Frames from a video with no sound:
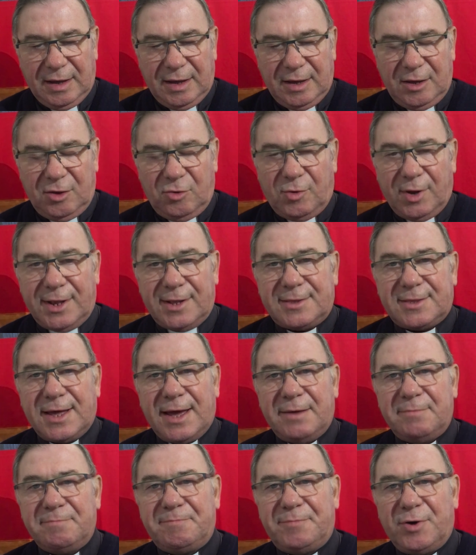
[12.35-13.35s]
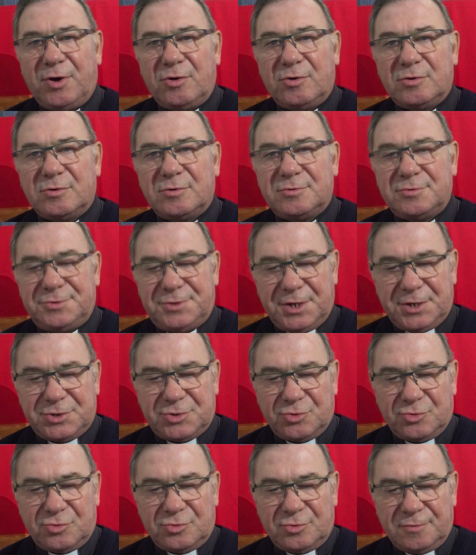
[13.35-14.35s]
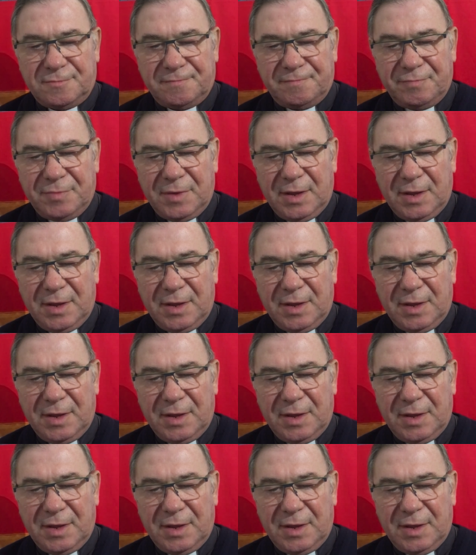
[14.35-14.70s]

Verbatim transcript: In quel tempo Gesù,